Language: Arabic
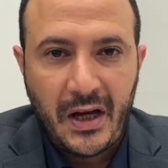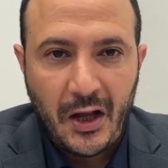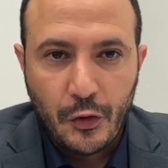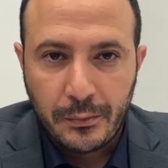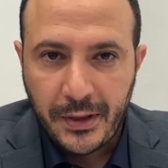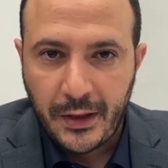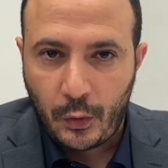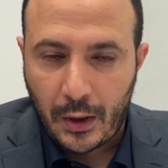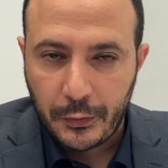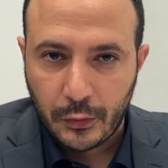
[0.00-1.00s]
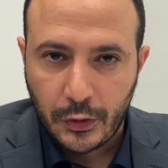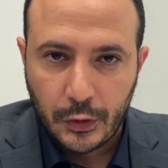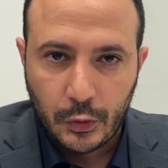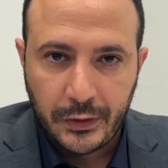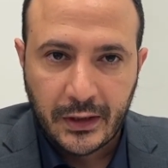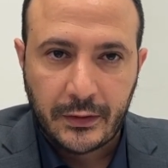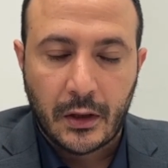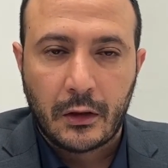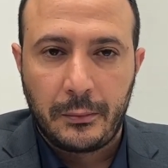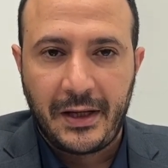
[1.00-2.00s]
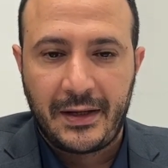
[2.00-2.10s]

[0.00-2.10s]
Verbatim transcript: عنه امبارح وعم نقول انه هناك ترقب